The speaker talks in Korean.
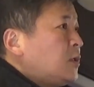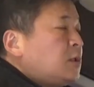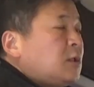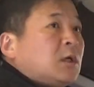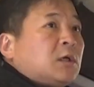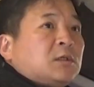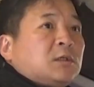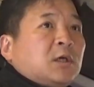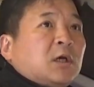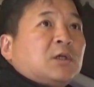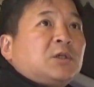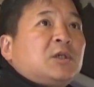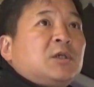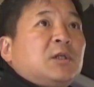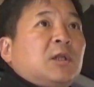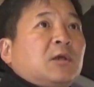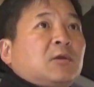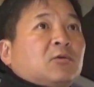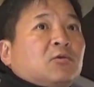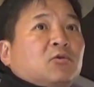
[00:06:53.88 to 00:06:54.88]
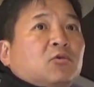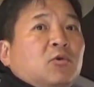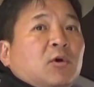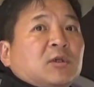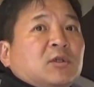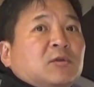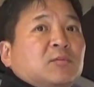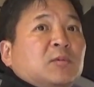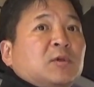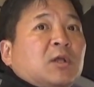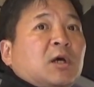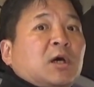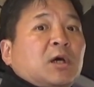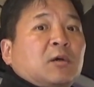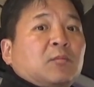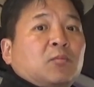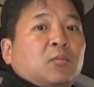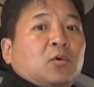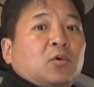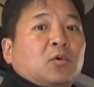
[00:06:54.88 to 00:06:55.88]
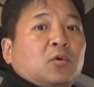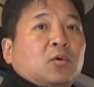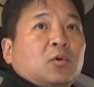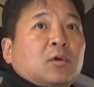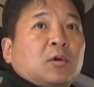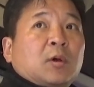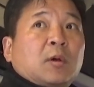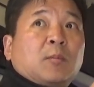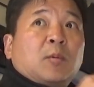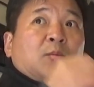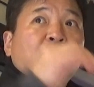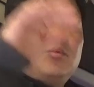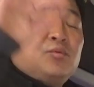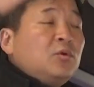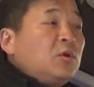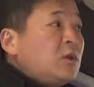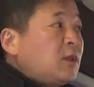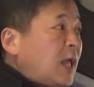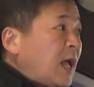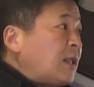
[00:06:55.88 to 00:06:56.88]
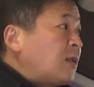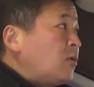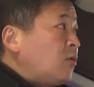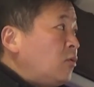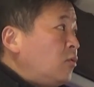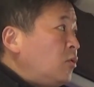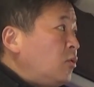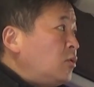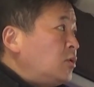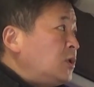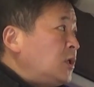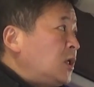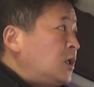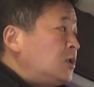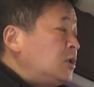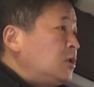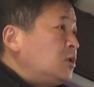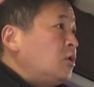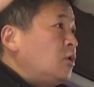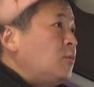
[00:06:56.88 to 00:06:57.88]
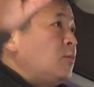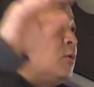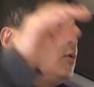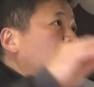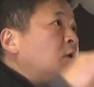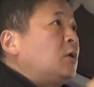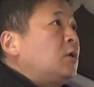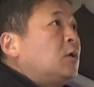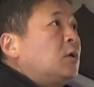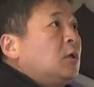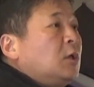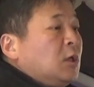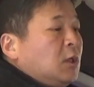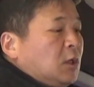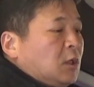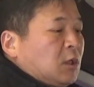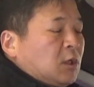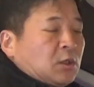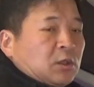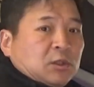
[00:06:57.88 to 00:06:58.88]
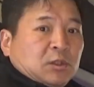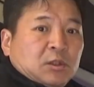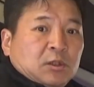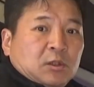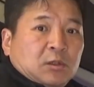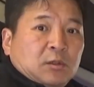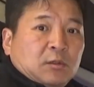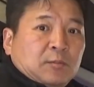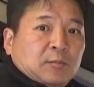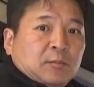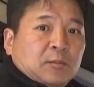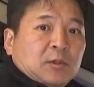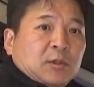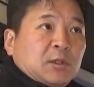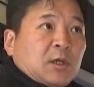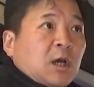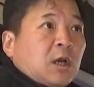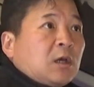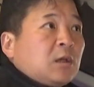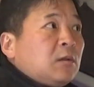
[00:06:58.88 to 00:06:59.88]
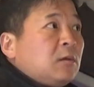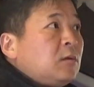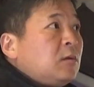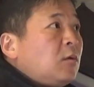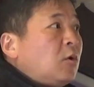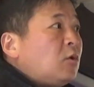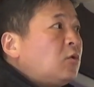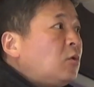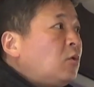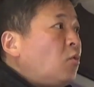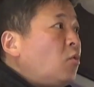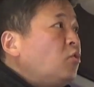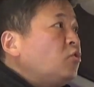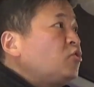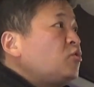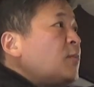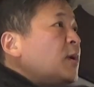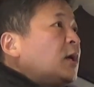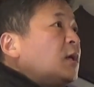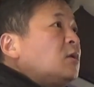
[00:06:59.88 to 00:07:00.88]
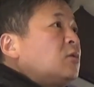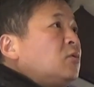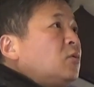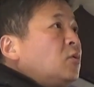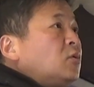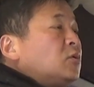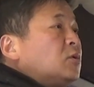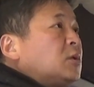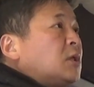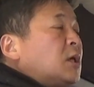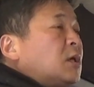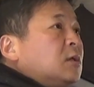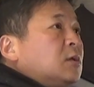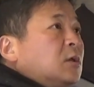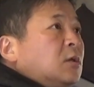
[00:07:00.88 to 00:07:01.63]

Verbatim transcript: 자 제가 실내로 들어왔습니다 뭐 한번 문을 닫고 제가 찍어 볼게요 지금 약 어떤 오두막에 들어온 듯한